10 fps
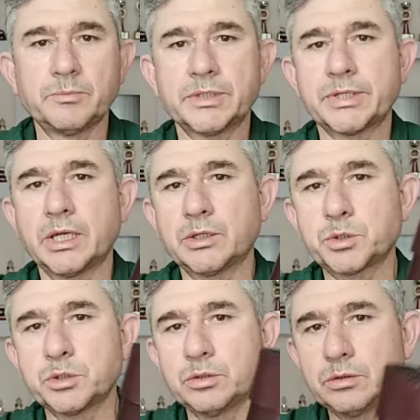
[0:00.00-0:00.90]
Mesela
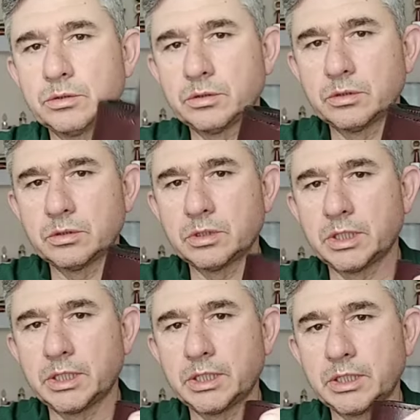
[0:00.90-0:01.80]
şu
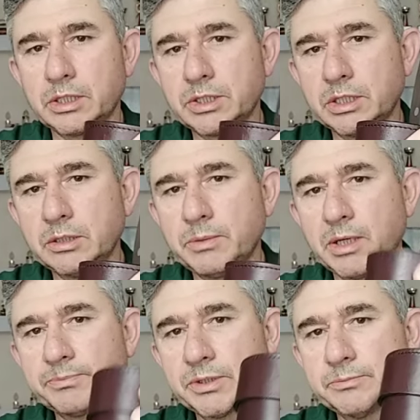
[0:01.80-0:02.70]
e, kendime
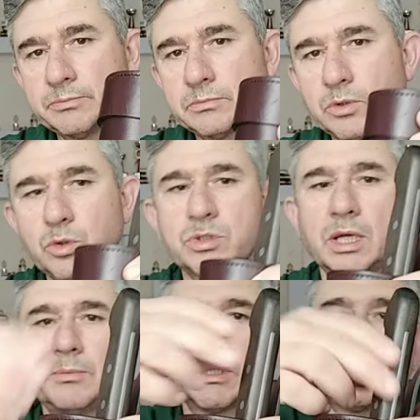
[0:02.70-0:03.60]
yaptığım
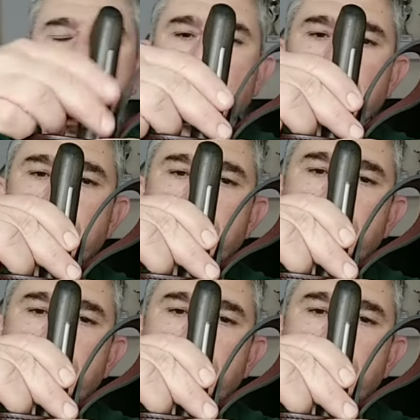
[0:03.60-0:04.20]
özel bir kındır.